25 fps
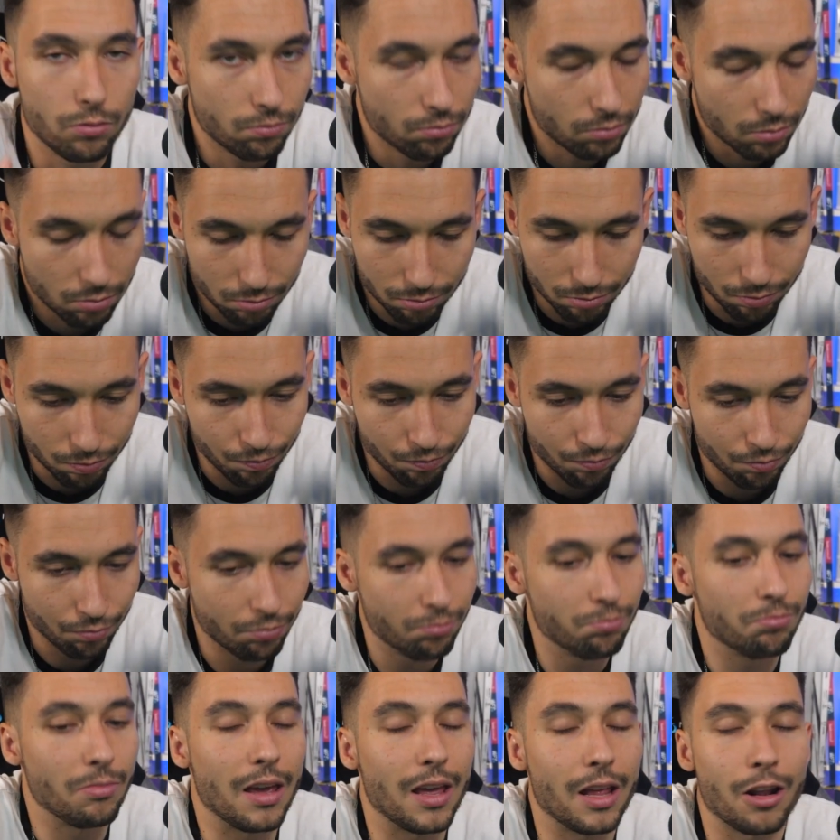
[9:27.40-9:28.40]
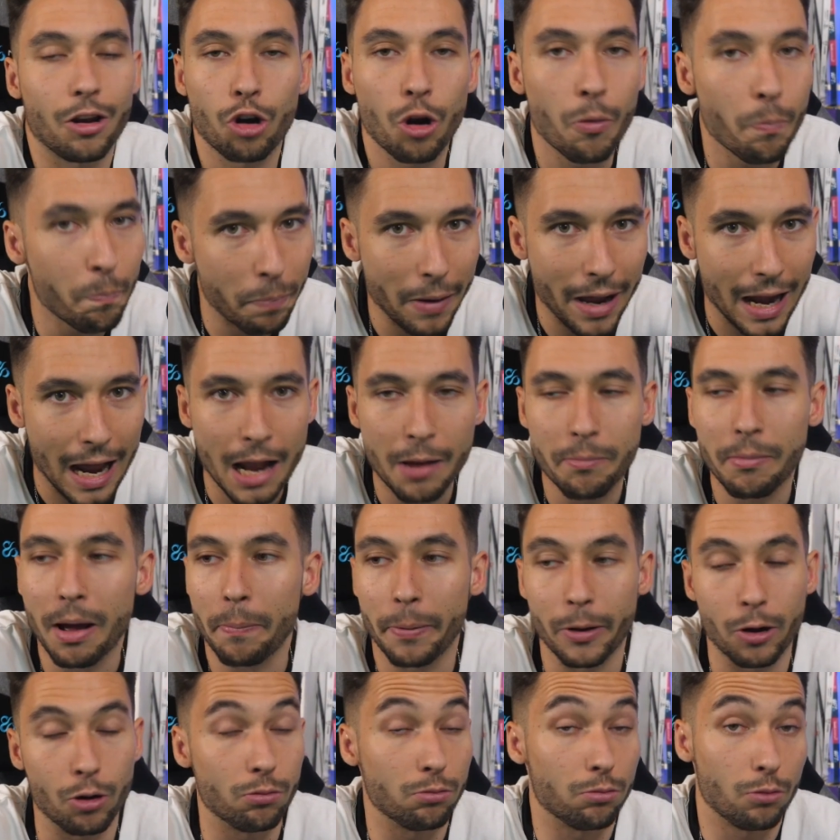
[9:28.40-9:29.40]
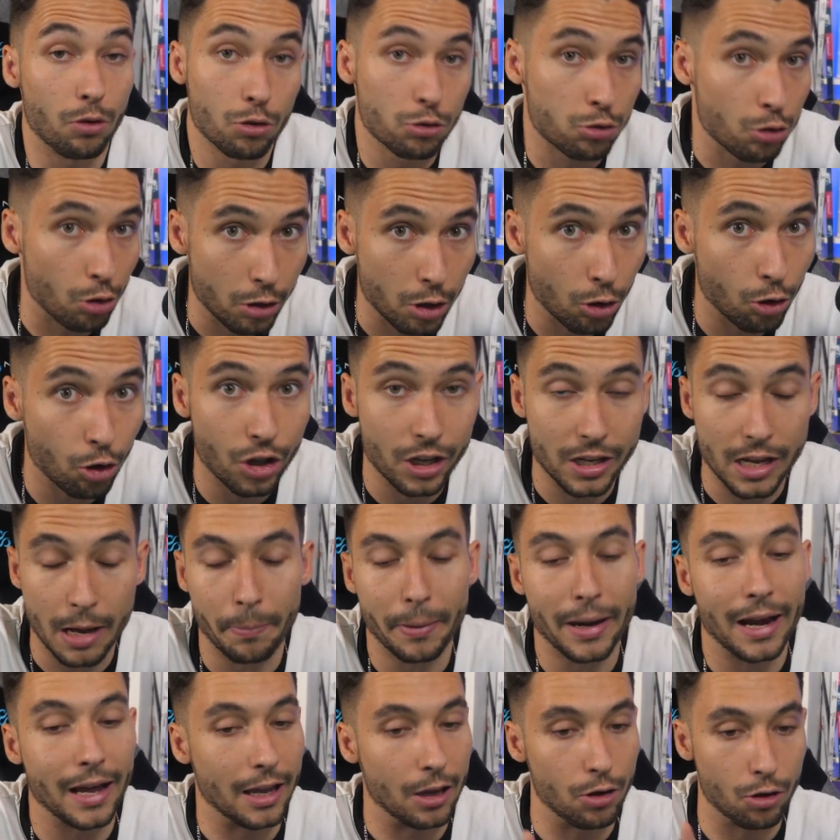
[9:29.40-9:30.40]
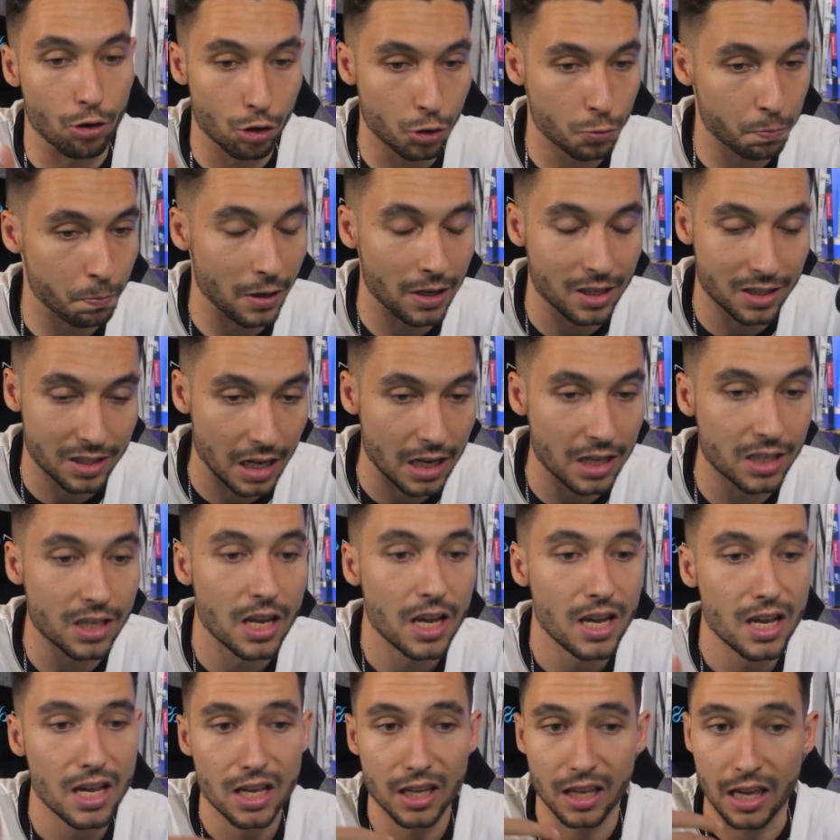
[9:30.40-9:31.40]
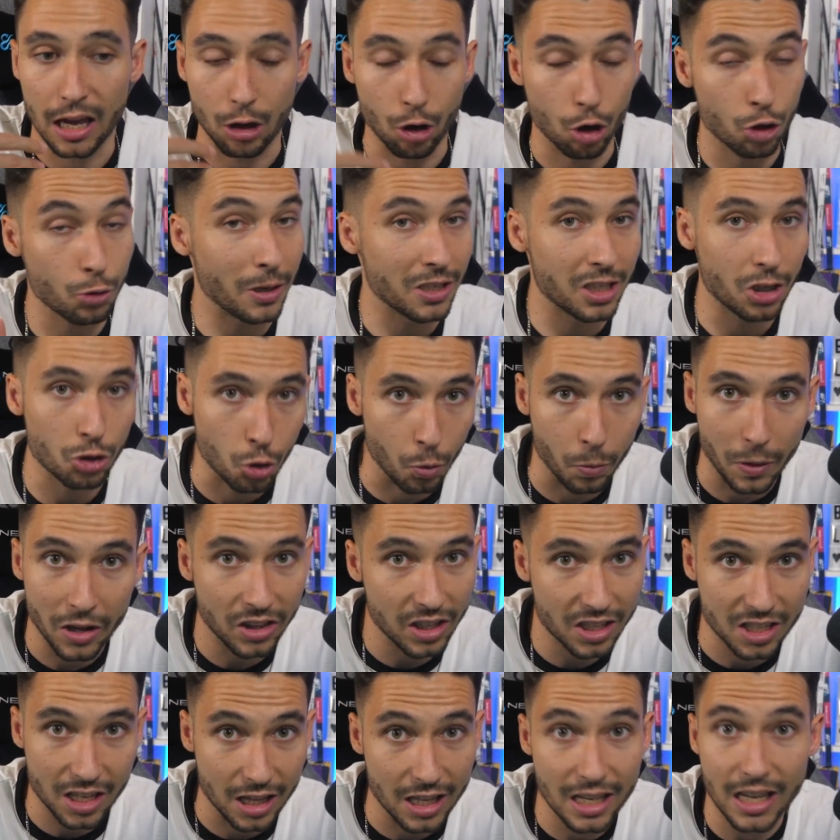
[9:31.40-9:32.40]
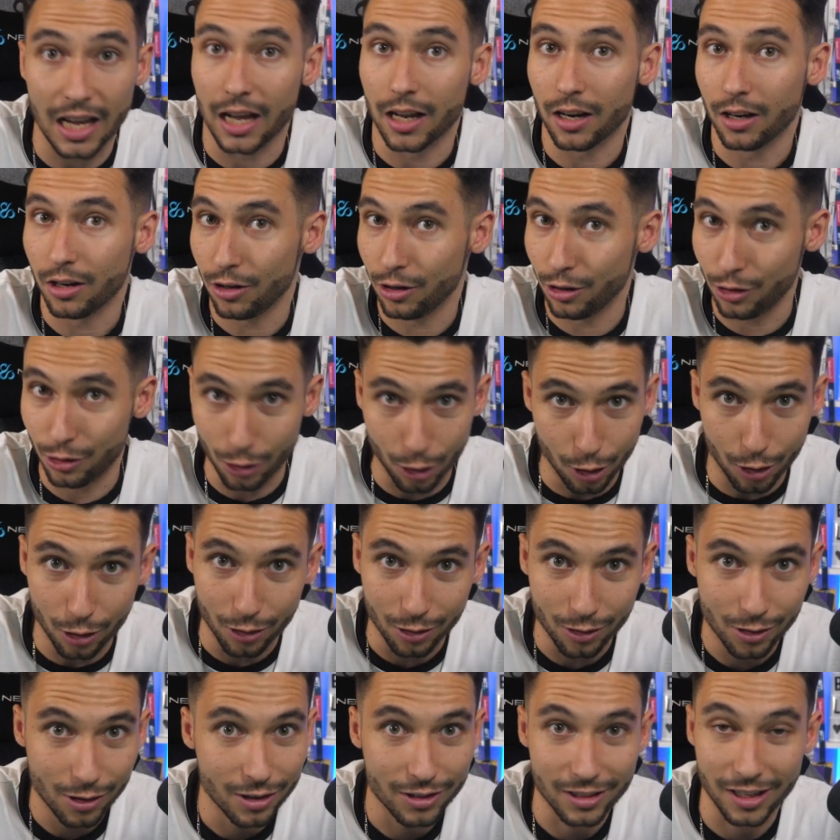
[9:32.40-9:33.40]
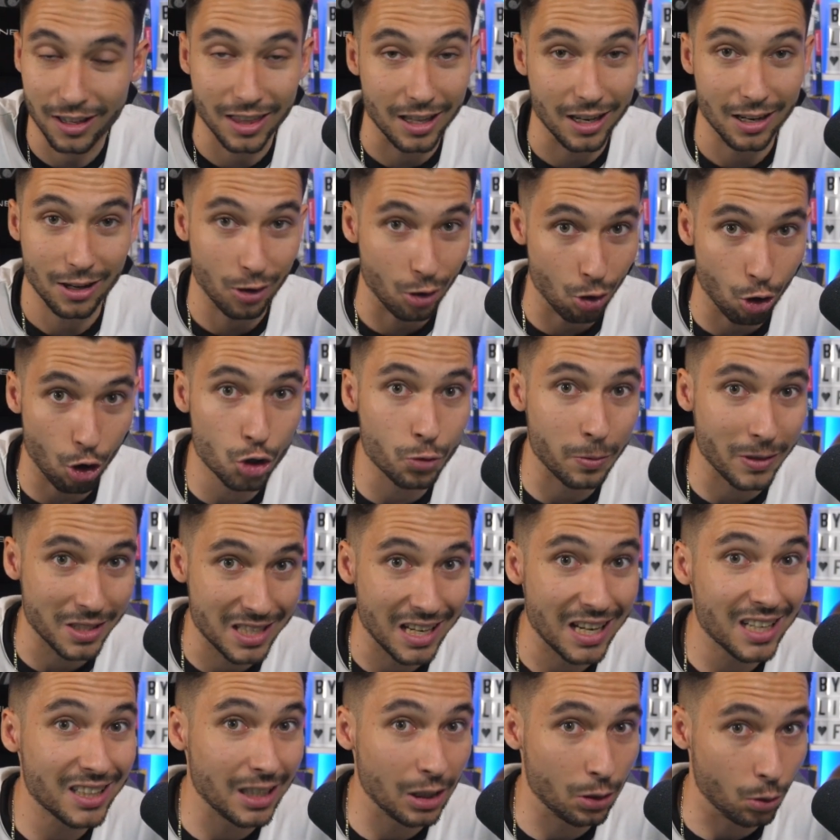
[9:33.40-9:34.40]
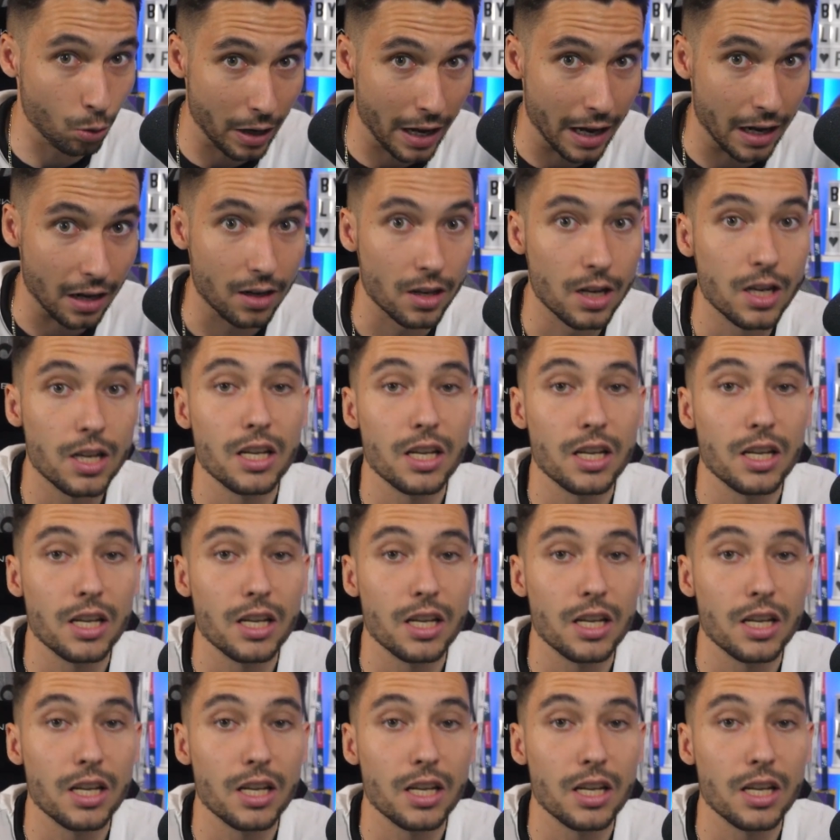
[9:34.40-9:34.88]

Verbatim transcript: Mm, me rompe el alma, pero os lo digo de ya para que no os penséis que Cross va a ser suplente ese día. No, es decir, Cross va a ser titular.